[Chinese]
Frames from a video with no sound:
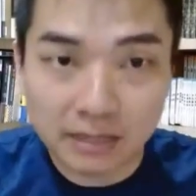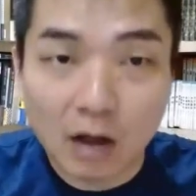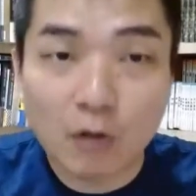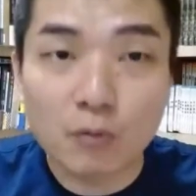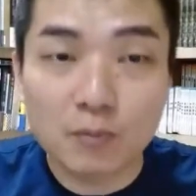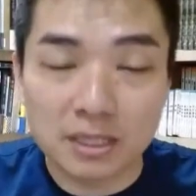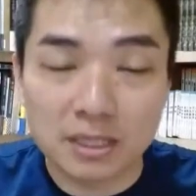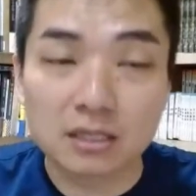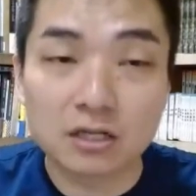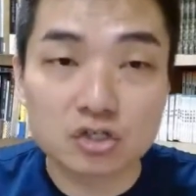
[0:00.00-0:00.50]

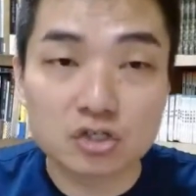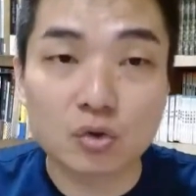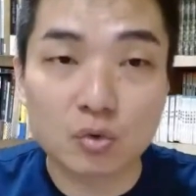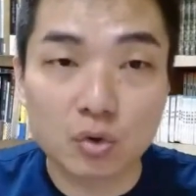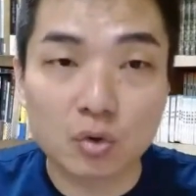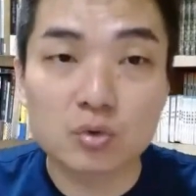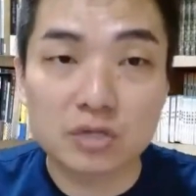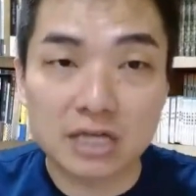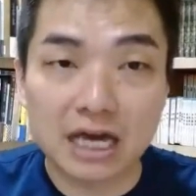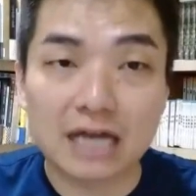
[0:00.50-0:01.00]
稻米的
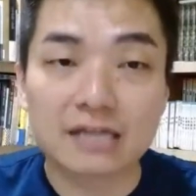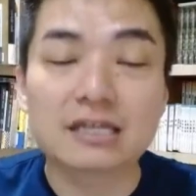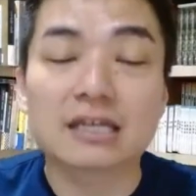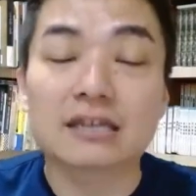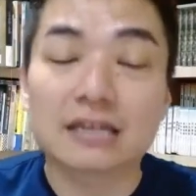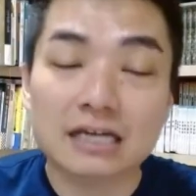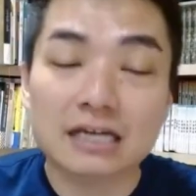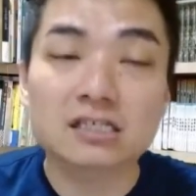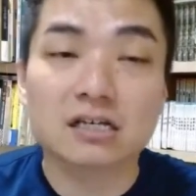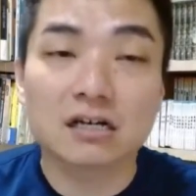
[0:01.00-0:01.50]
收购价
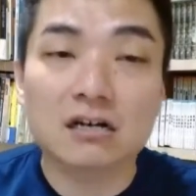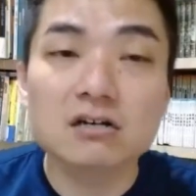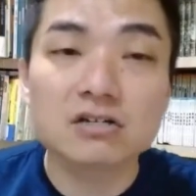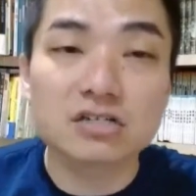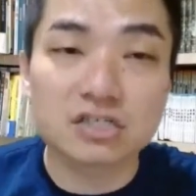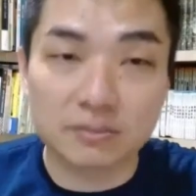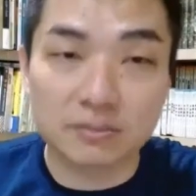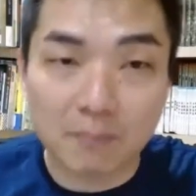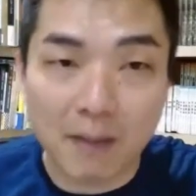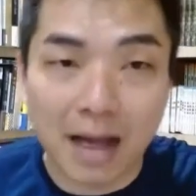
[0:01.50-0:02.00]
现在是
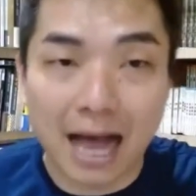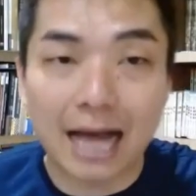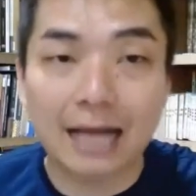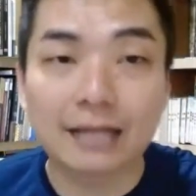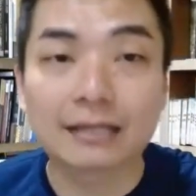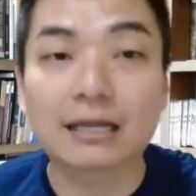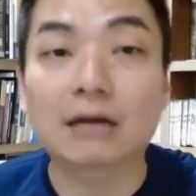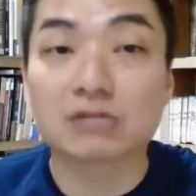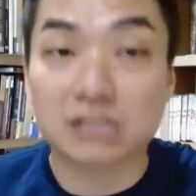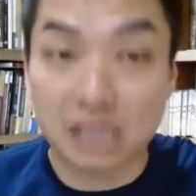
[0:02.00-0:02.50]
二十八
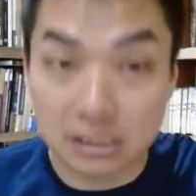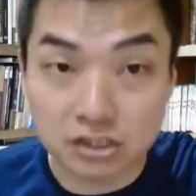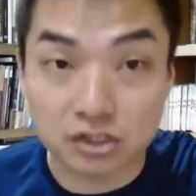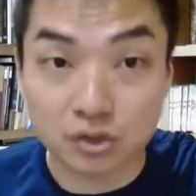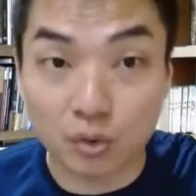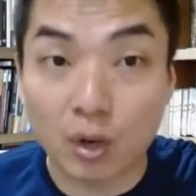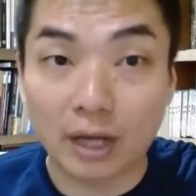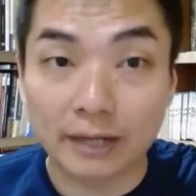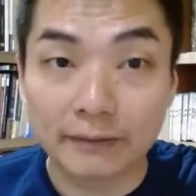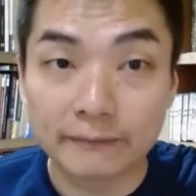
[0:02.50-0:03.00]
到三
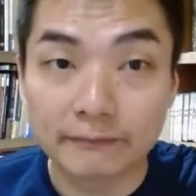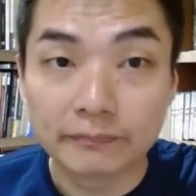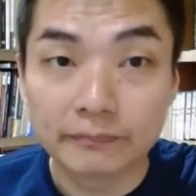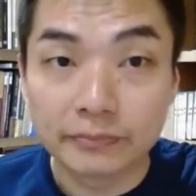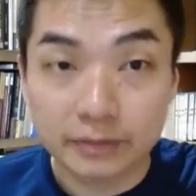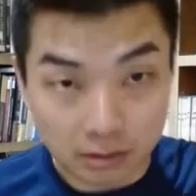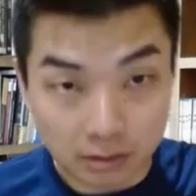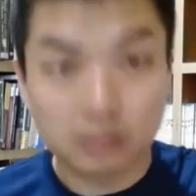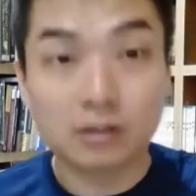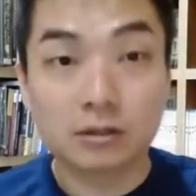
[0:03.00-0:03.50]
十块，
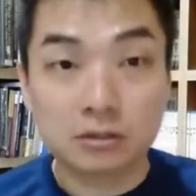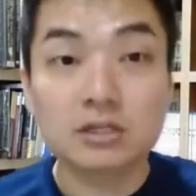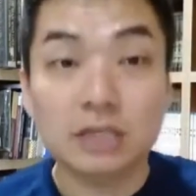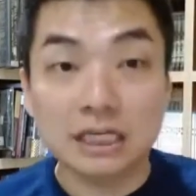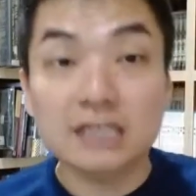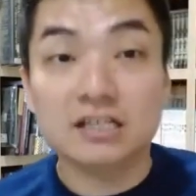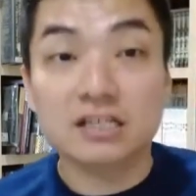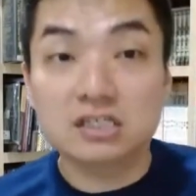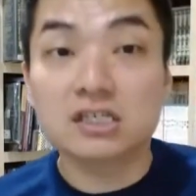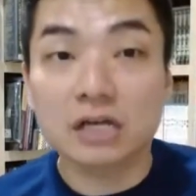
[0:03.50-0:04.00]

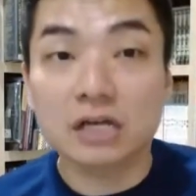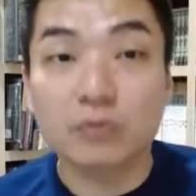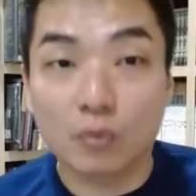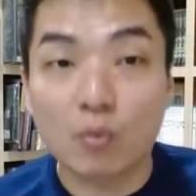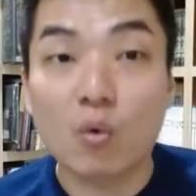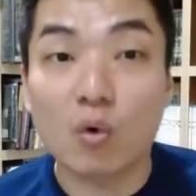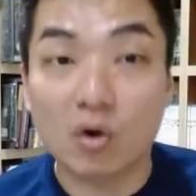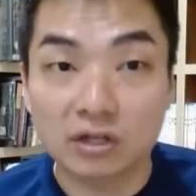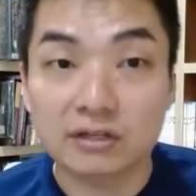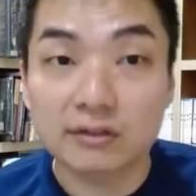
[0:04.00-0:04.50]
印
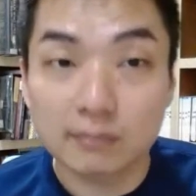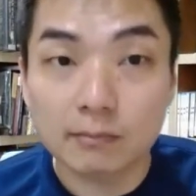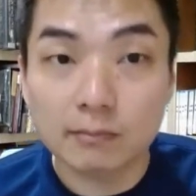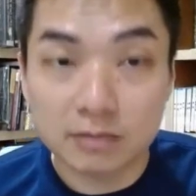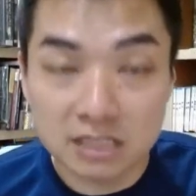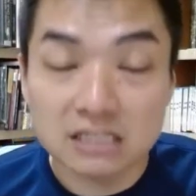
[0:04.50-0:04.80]
证我。